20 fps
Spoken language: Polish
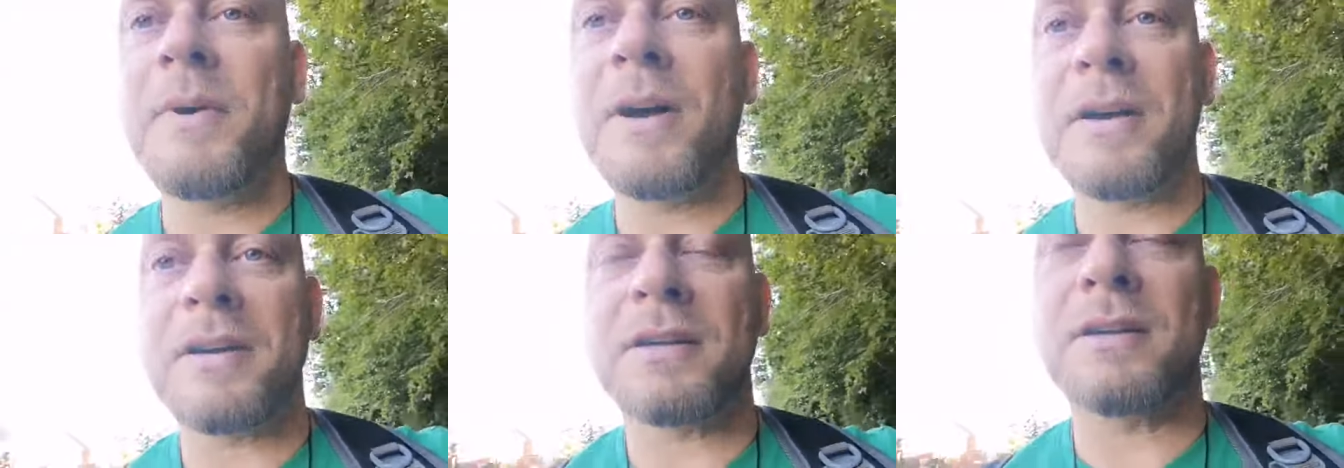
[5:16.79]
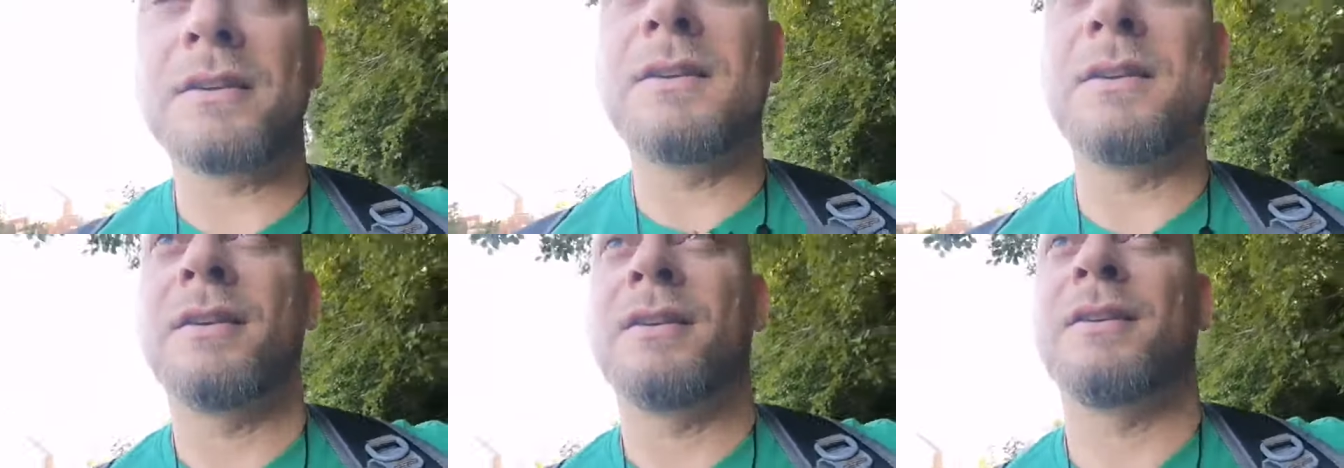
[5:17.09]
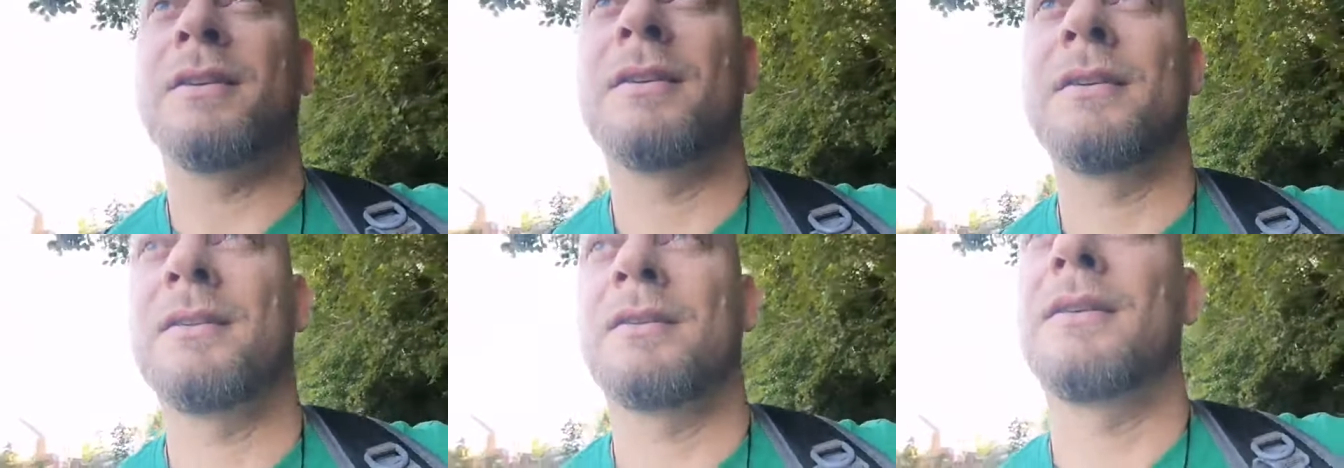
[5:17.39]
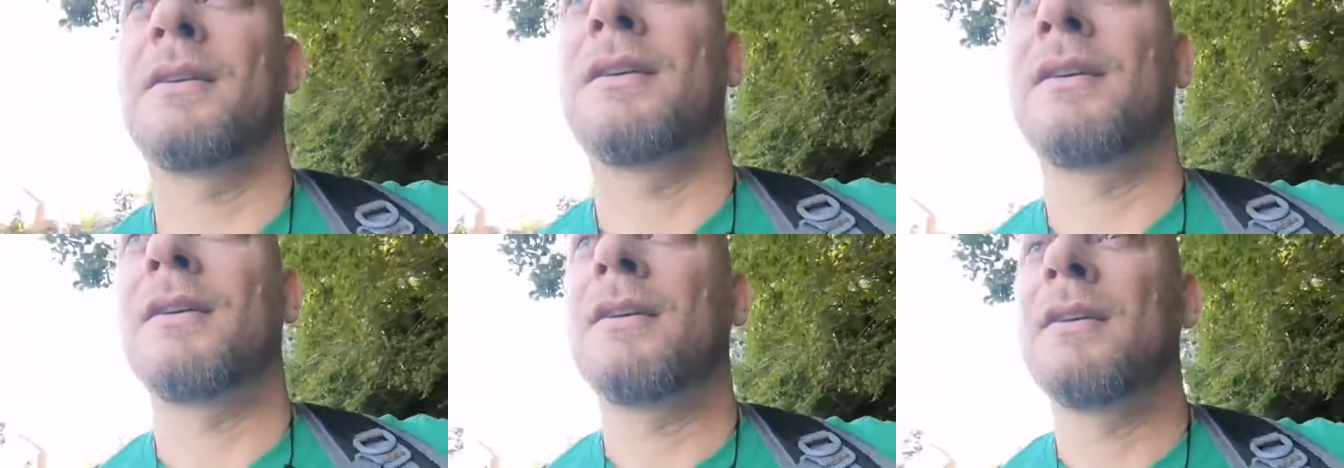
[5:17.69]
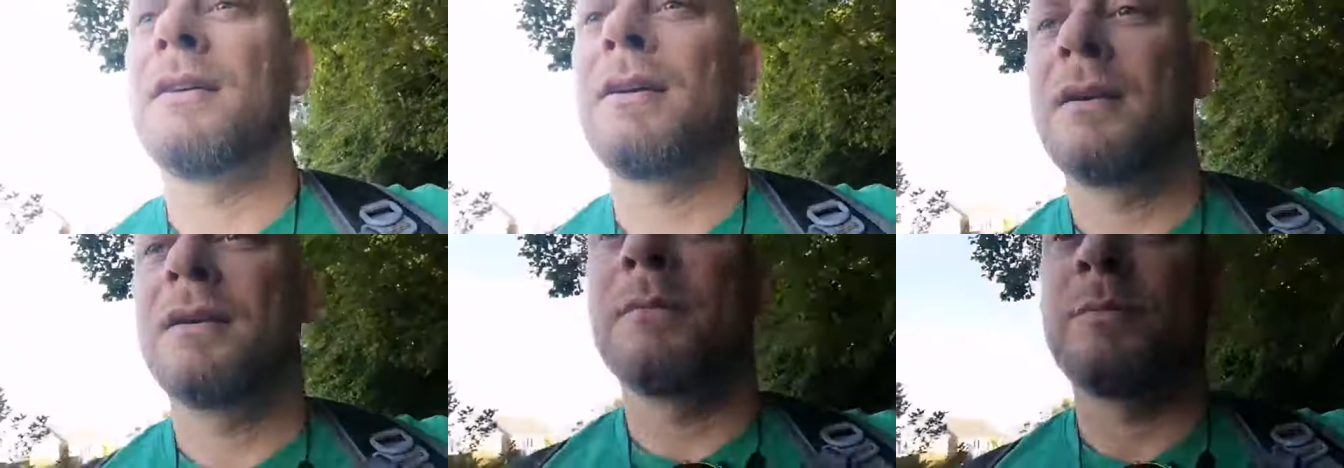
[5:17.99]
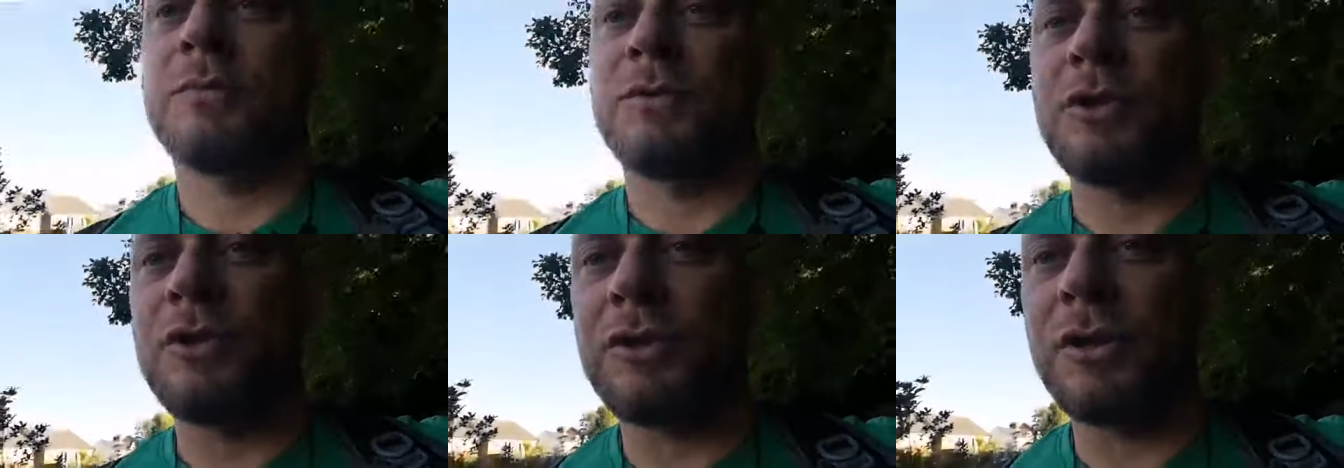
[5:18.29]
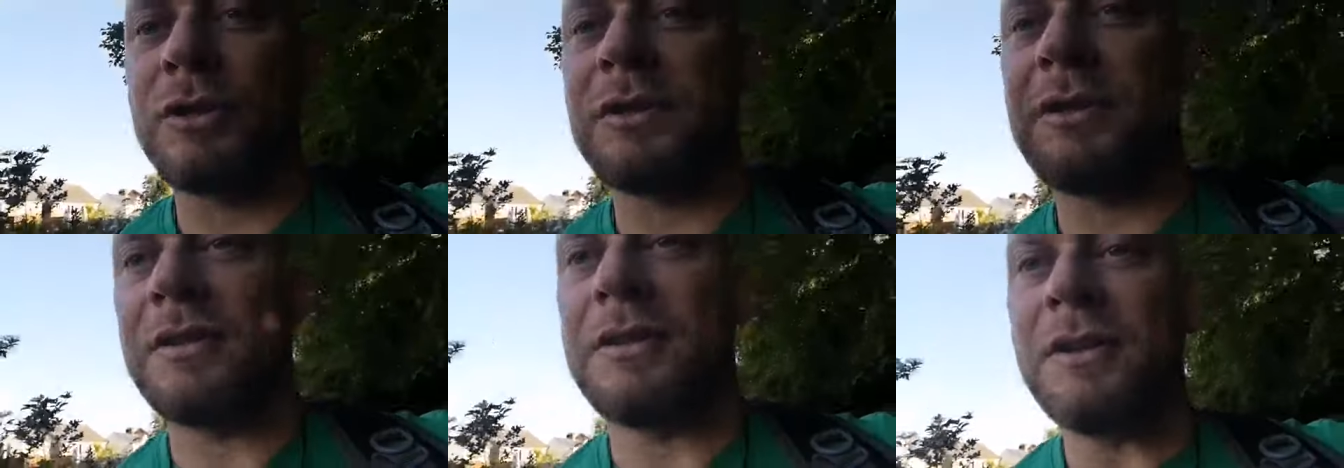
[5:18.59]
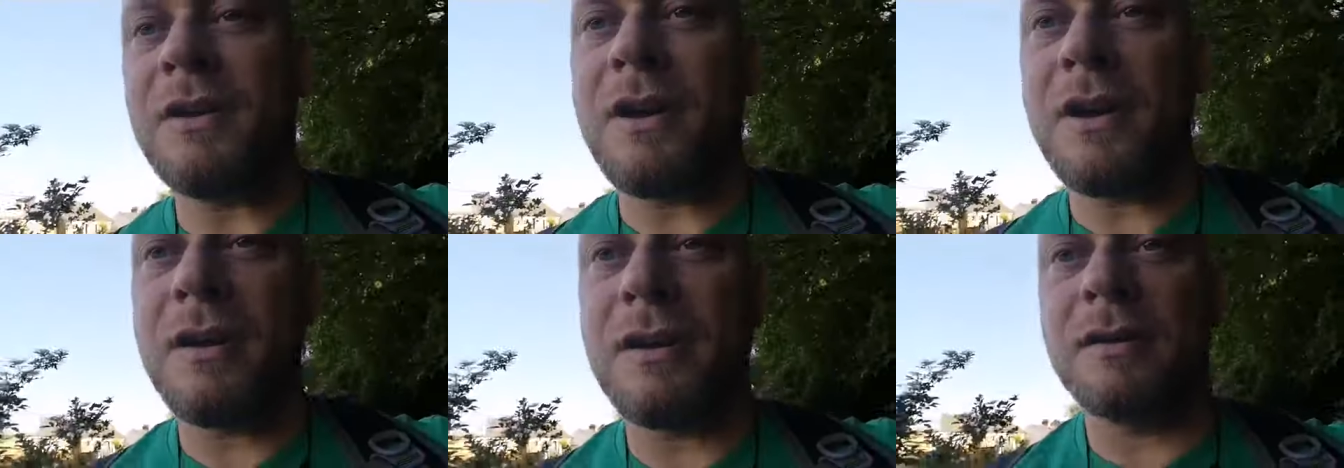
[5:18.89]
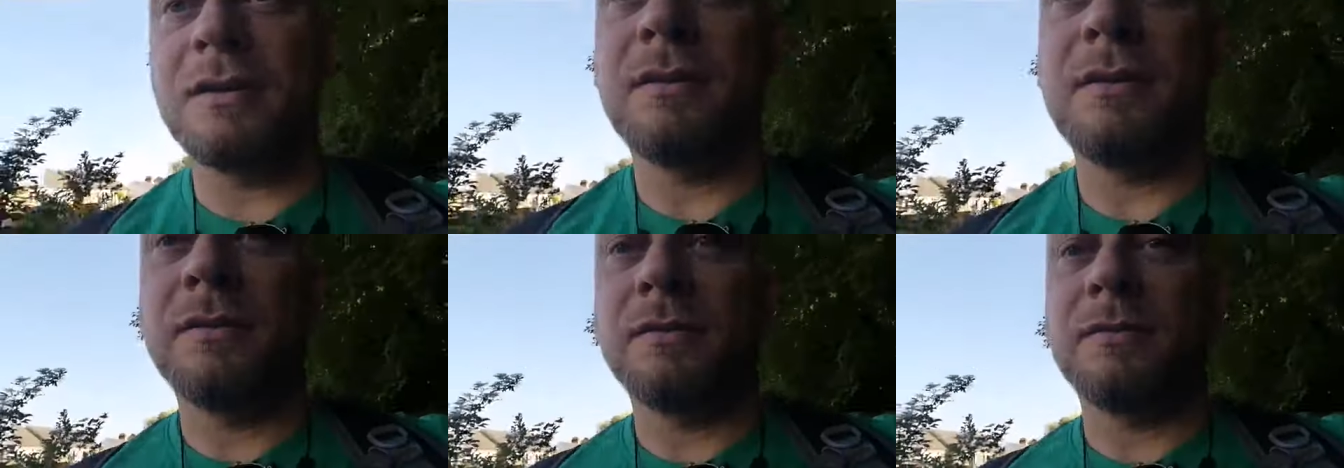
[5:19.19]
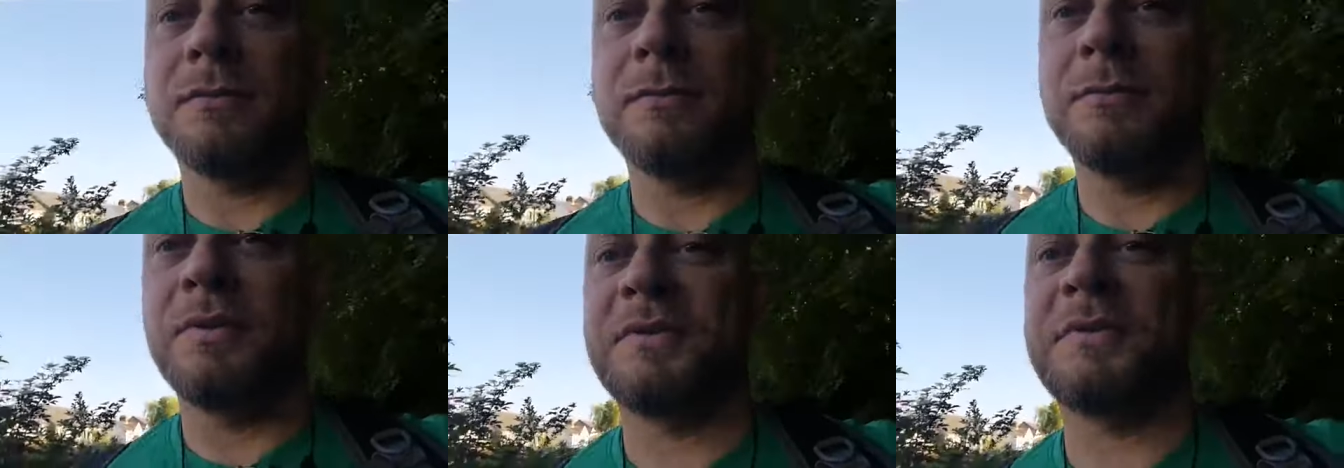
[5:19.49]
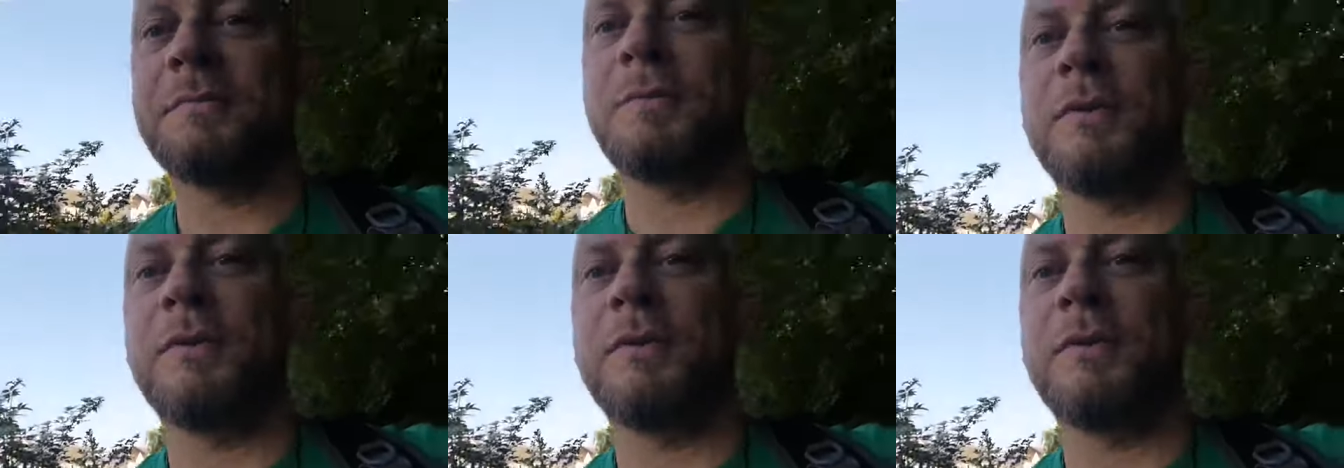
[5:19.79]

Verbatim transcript: Marii. Przyszedł nie bez